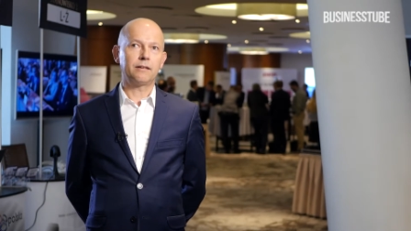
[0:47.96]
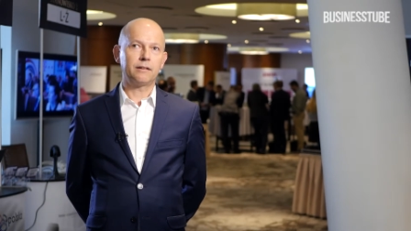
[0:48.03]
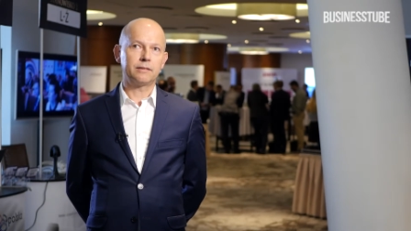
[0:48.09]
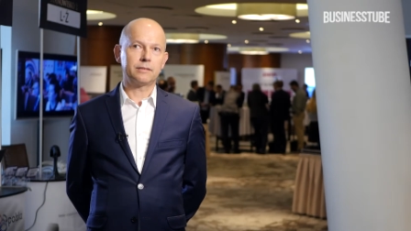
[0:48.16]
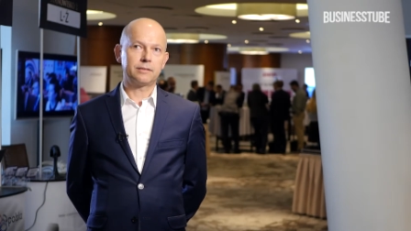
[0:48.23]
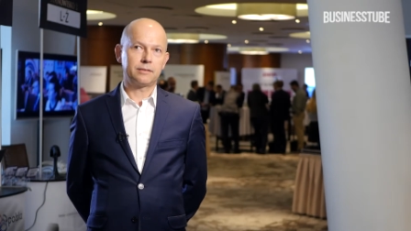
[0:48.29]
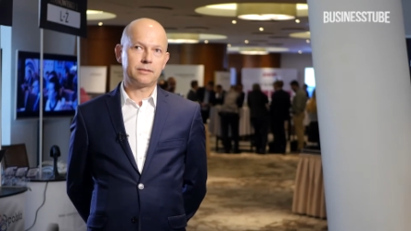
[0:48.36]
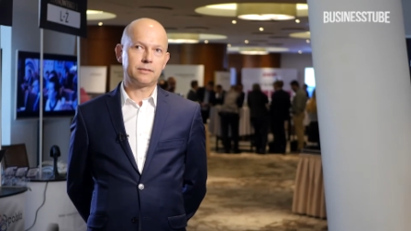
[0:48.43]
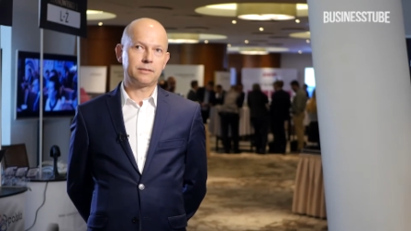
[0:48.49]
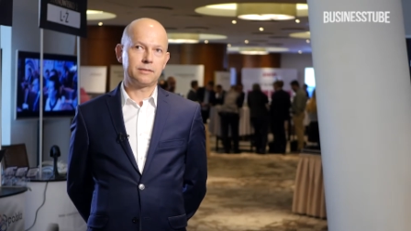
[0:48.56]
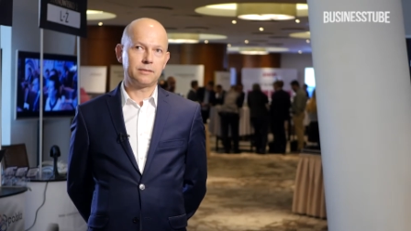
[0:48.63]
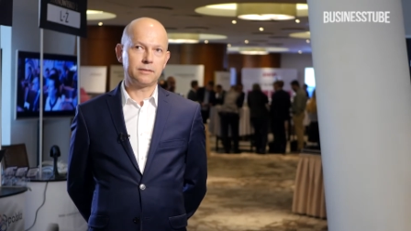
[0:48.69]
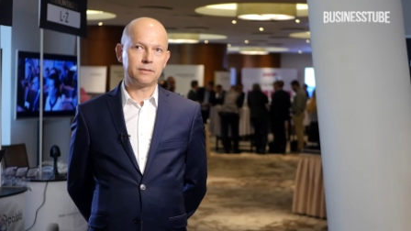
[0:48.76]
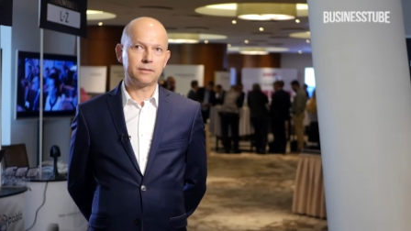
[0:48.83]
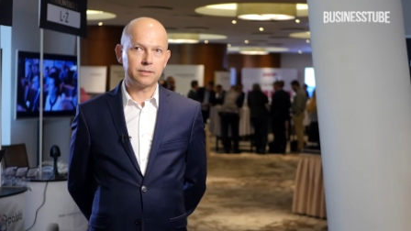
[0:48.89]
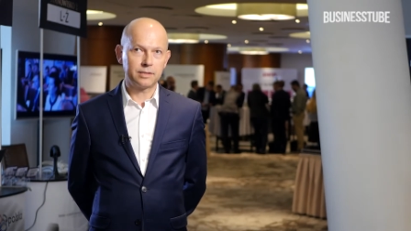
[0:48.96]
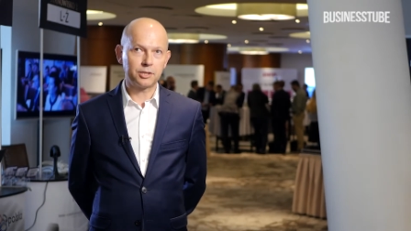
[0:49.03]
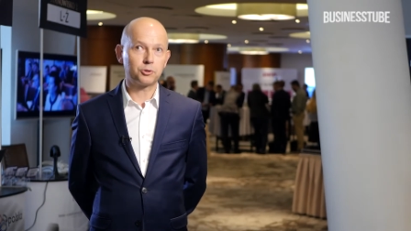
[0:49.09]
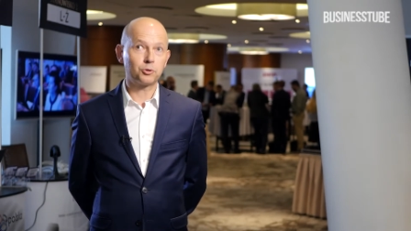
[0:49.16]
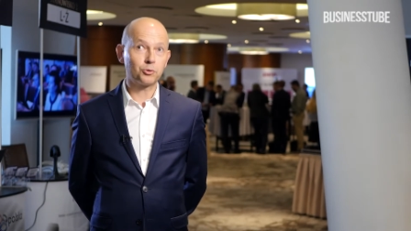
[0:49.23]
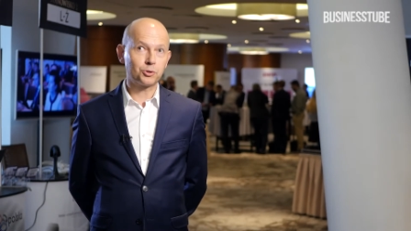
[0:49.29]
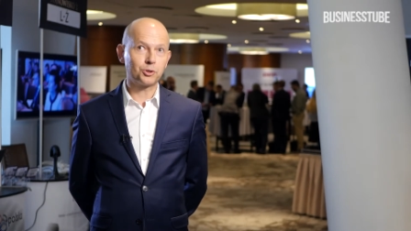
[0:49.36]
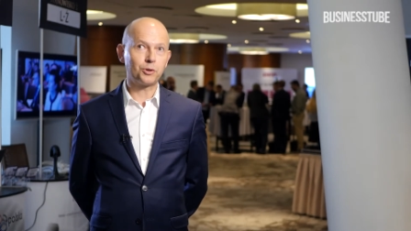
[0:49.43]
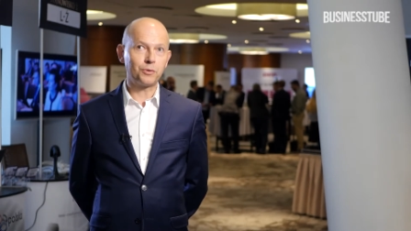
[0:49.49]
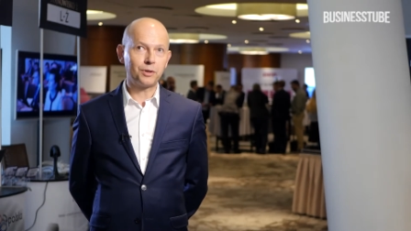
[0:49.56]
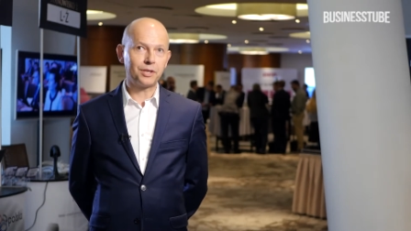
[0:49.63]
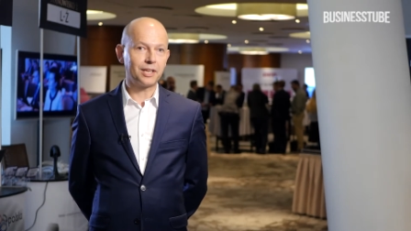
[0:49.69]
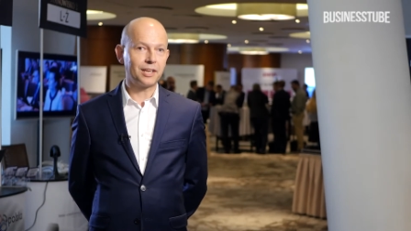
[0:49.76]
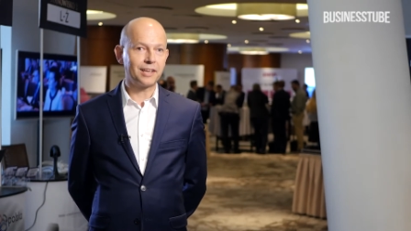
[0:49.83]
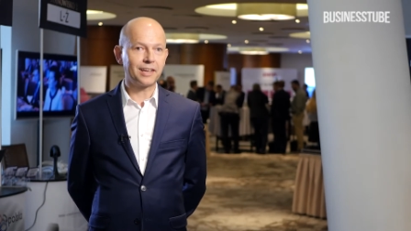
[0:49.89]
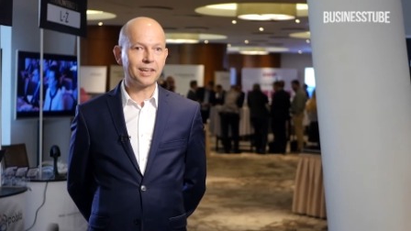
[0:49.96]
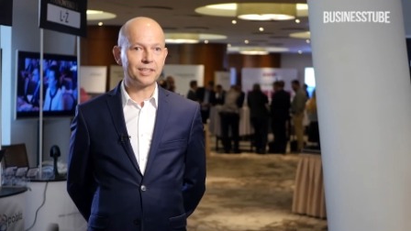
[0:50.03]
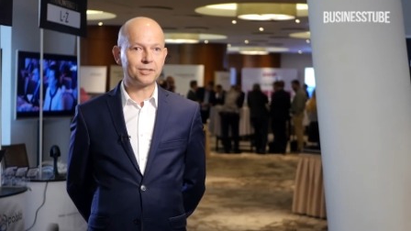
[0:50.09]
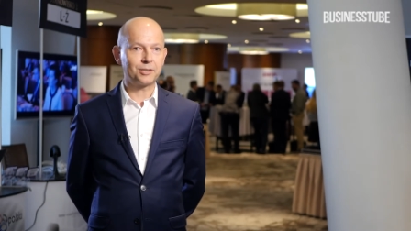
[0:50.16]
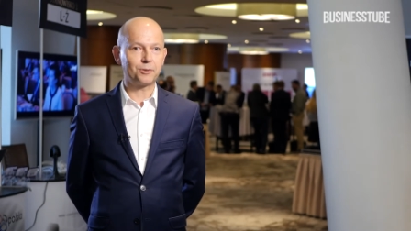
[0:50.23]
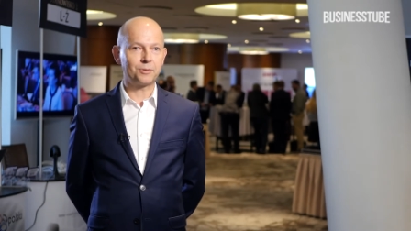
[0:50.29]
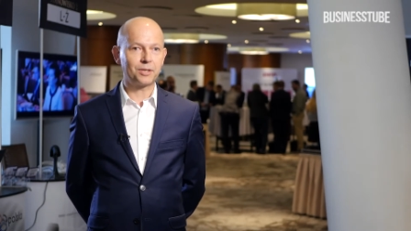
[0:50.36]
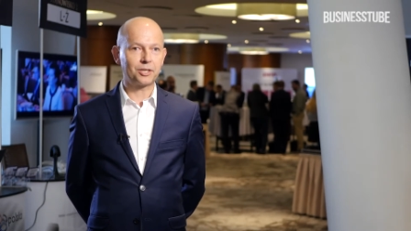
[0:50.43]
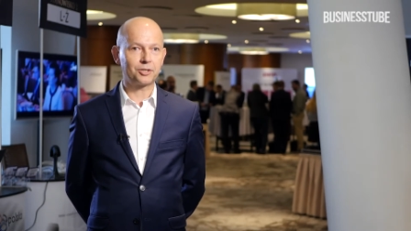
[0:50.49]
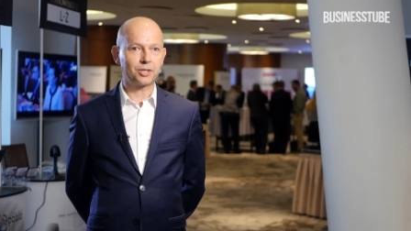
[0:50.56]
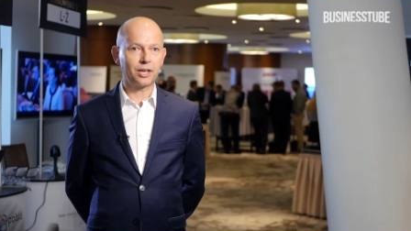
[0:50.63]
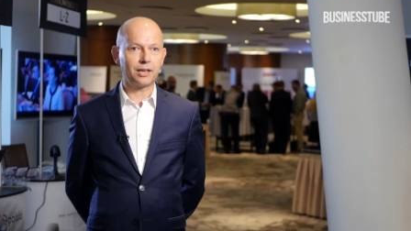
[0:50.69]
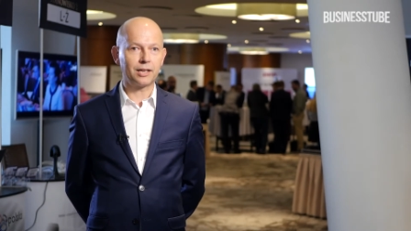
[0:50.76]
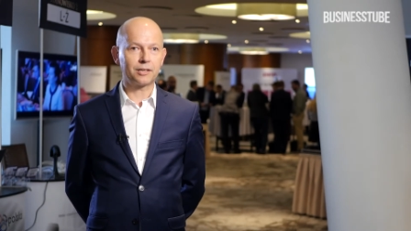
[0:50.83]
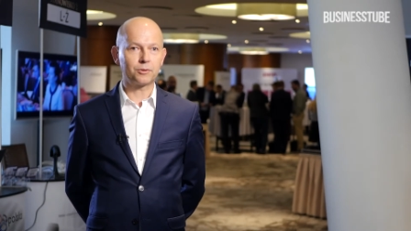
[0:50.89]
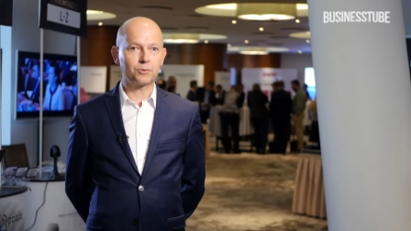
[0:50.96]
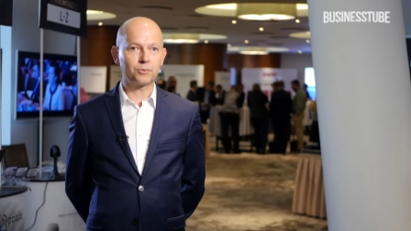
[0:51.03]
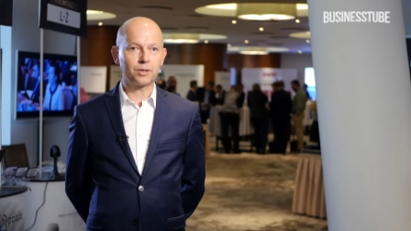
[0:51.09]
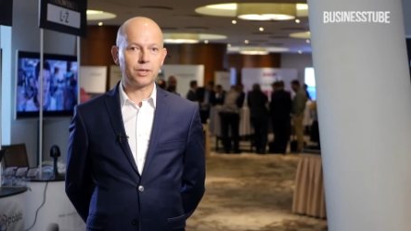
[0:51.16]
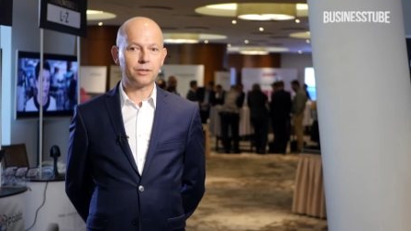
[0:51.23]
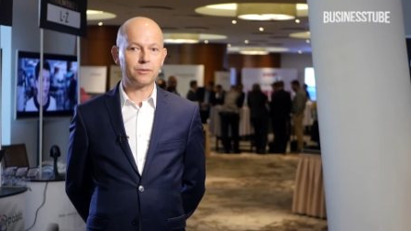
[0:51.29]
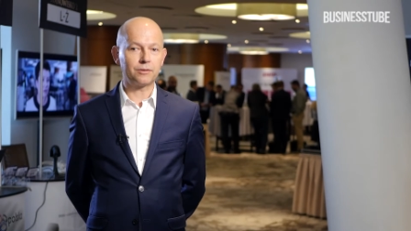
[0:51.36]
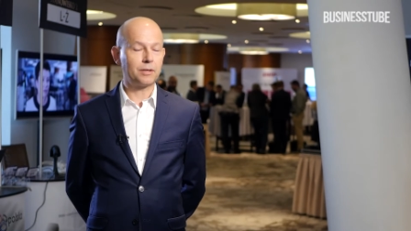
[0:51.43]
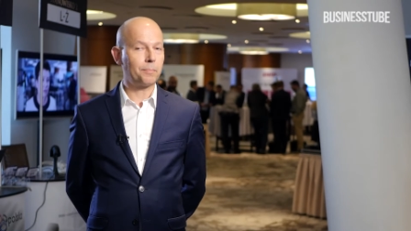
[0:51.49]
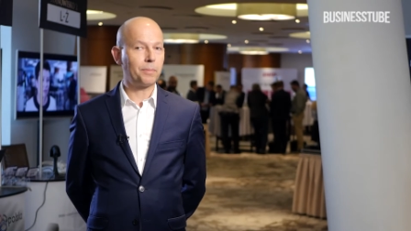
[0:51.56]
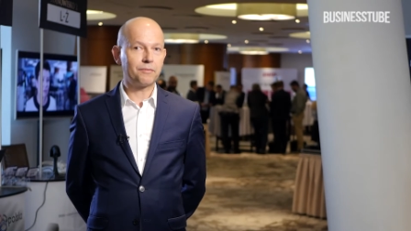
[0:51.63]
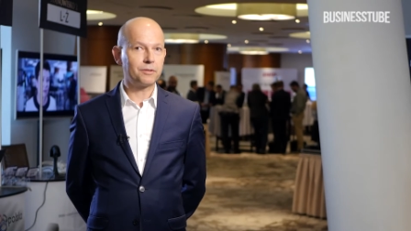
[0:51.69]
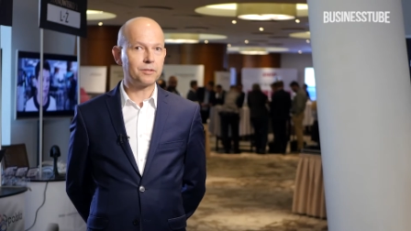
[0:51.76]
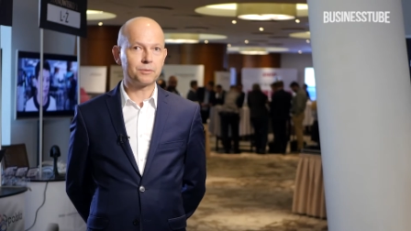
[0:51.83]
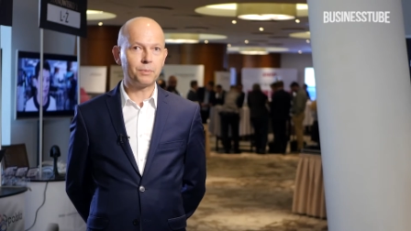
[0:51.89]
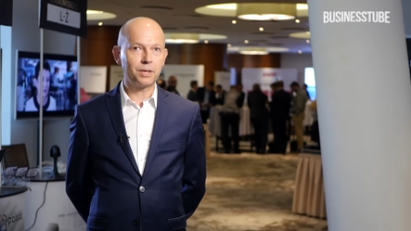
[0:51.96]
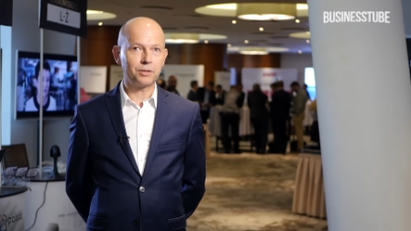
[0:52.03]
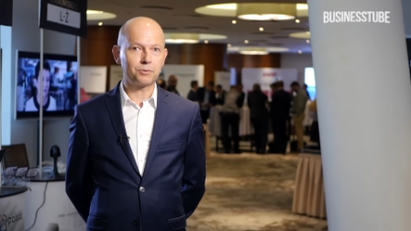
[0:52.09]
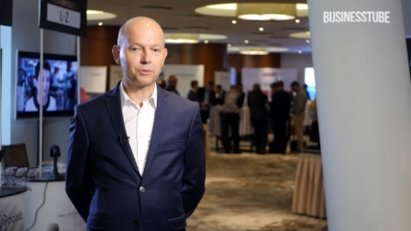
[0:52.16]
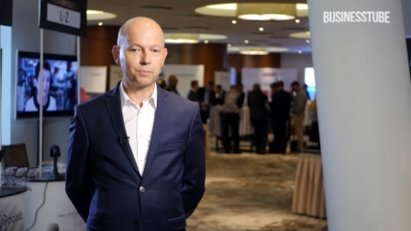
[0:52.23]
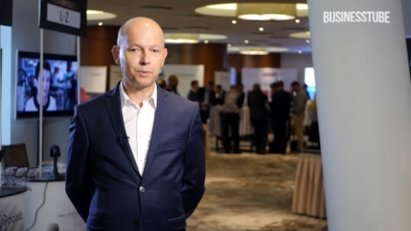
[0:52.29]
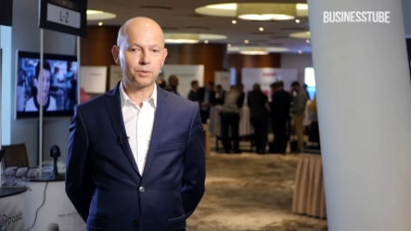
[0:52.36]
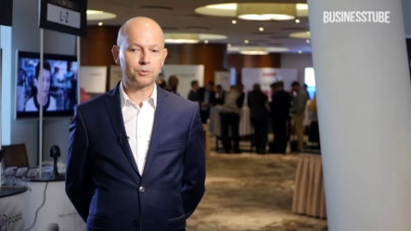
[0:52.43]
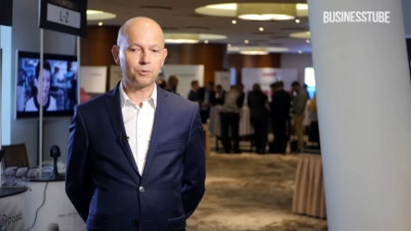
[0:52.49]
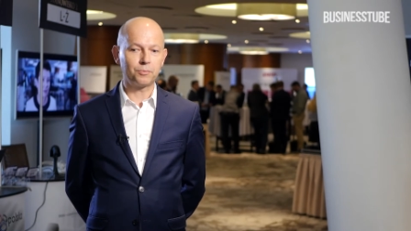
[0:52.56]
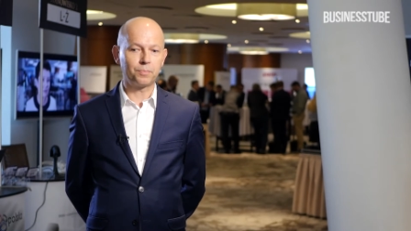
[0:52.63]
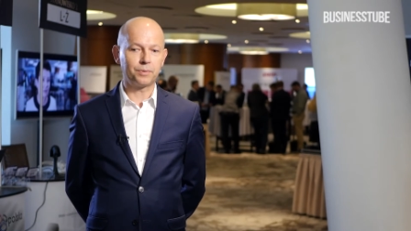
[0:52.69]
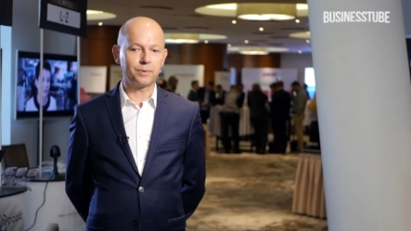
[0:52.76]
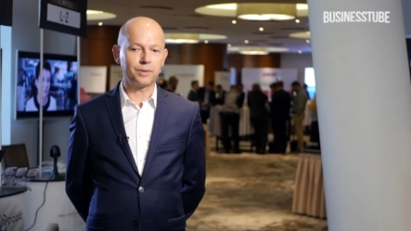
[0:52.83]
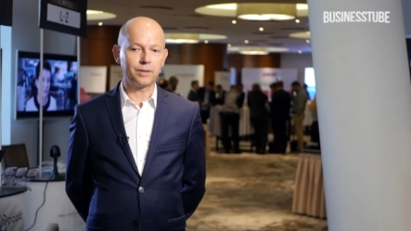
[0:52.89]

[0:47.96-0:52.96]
z, ze sztuczną inteligencją na czele, które no, na pewno zmienią sposób